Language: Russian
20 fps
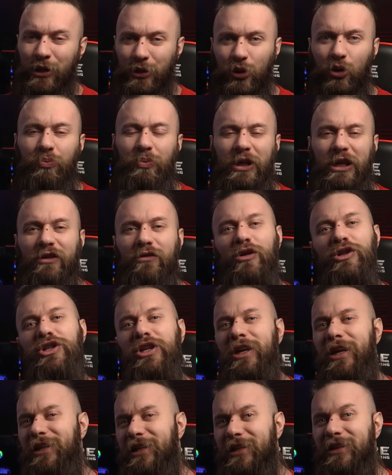Ну,
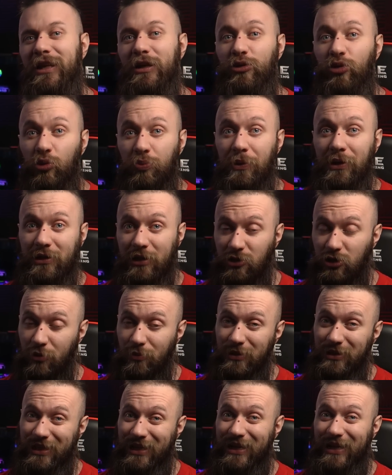переводчик иногда тупит,
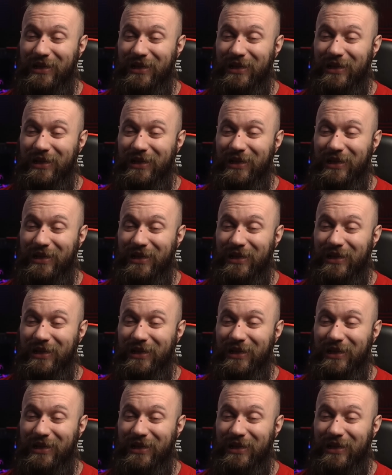особенно